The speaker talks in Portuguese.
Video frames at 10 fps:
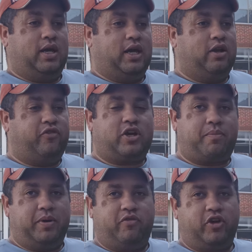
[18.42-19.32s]
ele fica
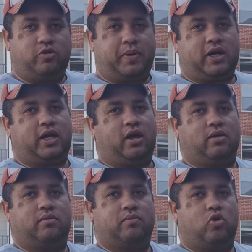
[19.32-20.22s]
perfeito para quem
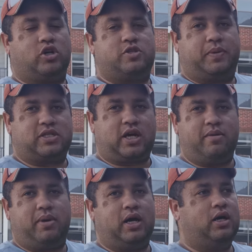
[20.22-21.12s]
gosta de pescar em
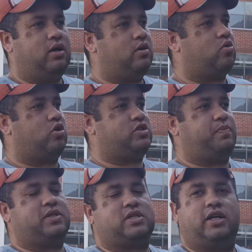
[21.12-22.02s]
barranco, gosta de
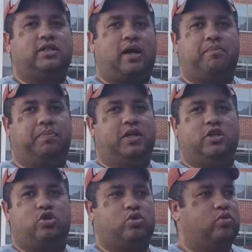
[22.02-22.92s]
pescar em
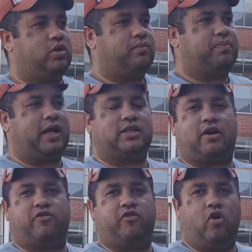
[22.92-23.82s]
trapicho, em
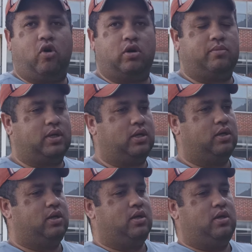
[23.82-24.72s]
plataforma,
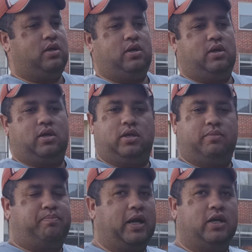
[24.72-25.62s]
em
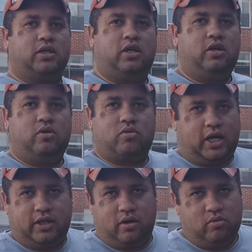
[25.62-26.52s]
palanquinho.
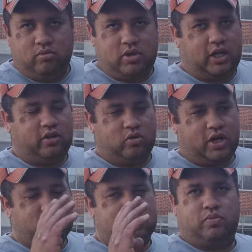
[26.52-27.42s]
Cada um, cada
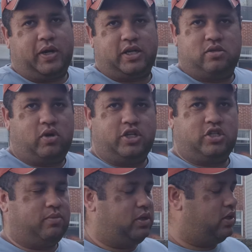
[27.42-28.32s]
lugar do Brasil aí
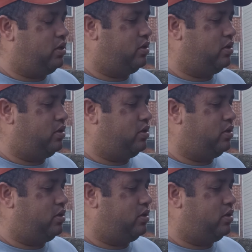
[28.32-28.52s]
chama